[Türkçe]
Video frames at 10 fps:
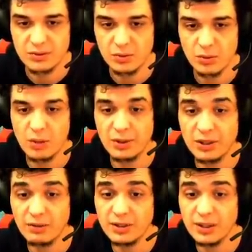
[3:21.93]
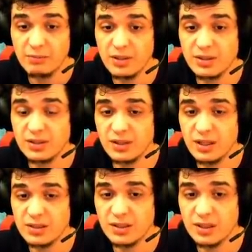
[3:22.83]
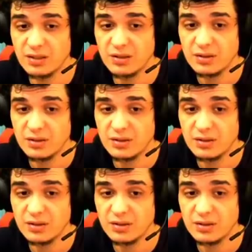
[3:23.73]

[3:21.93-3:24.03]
Oha bedava item mi vereceksin gerçekten?